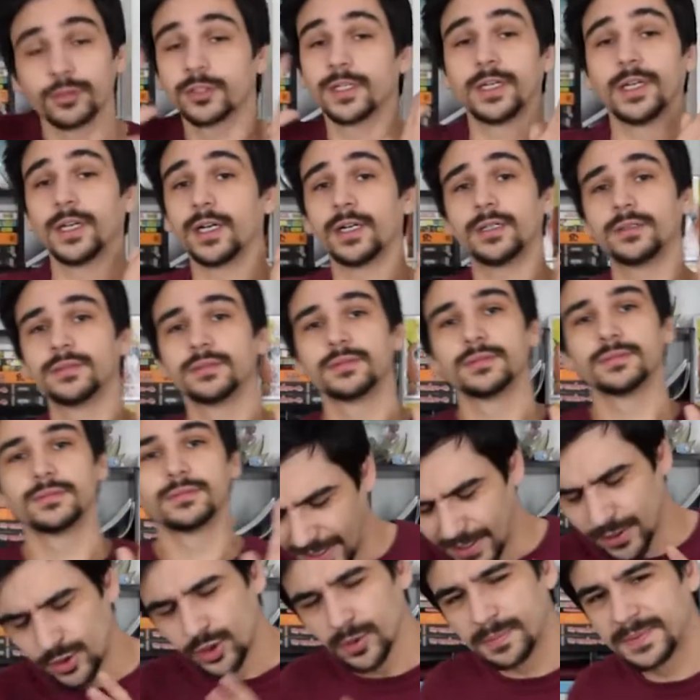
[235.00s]
délire. Hein.
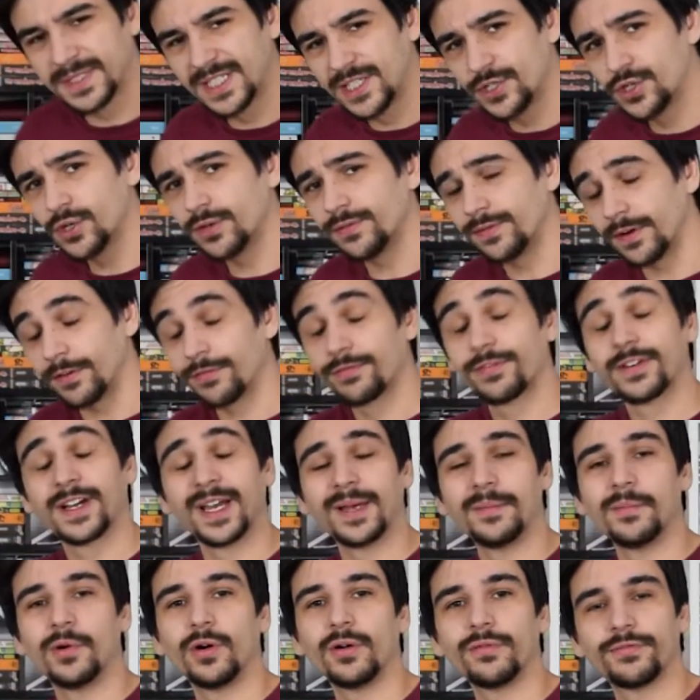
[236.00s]
Et ce petit jeu va
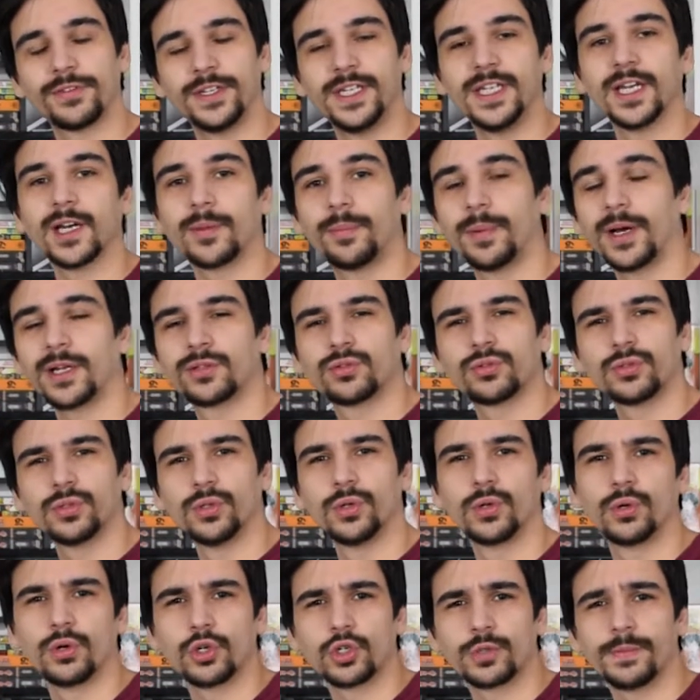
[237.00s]
vraiment finir par tourner au
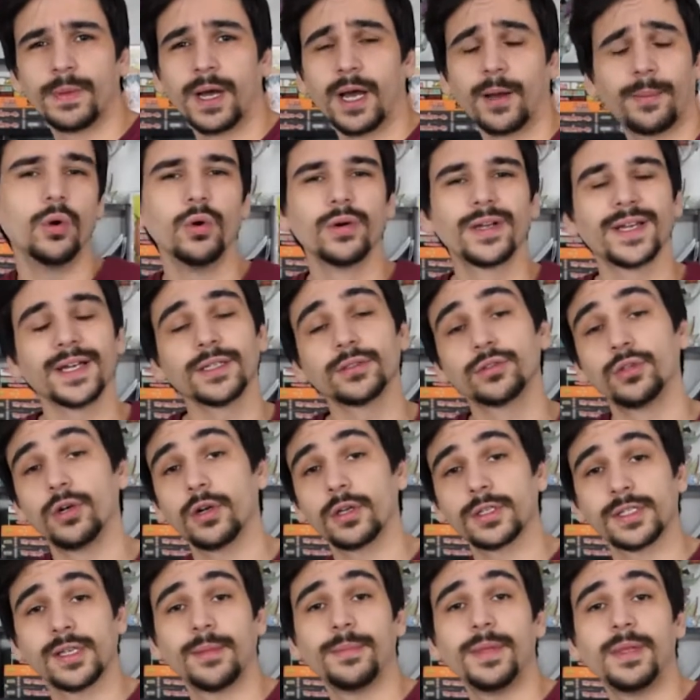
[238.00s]
cauchemar. Aucun de
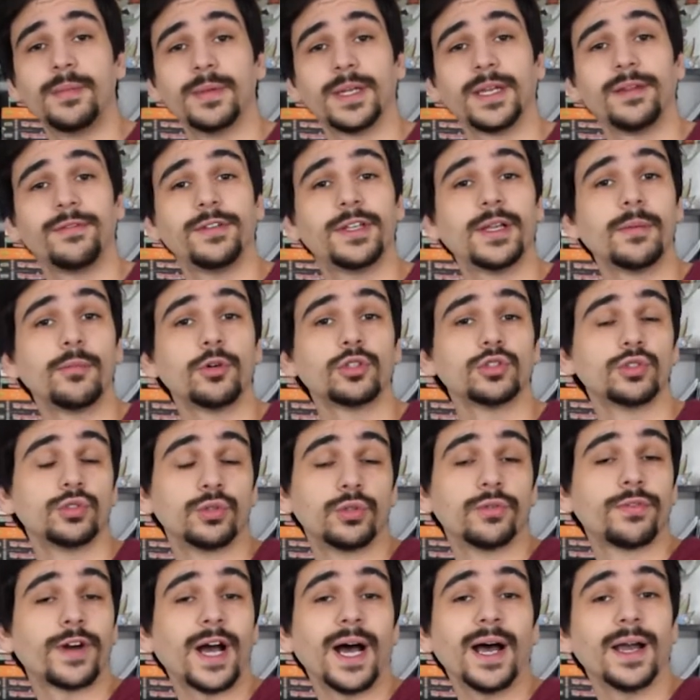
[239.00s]
leurs amis, bien évidemment, ne
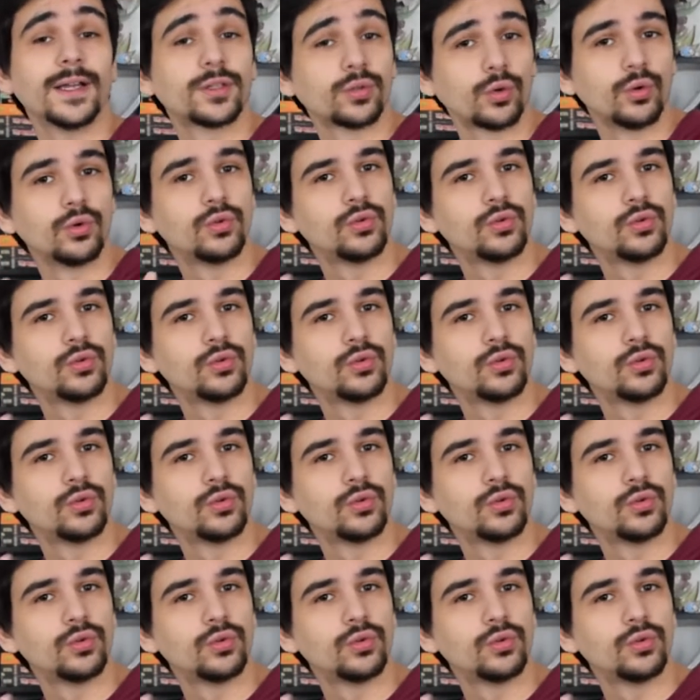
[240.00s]
devra être au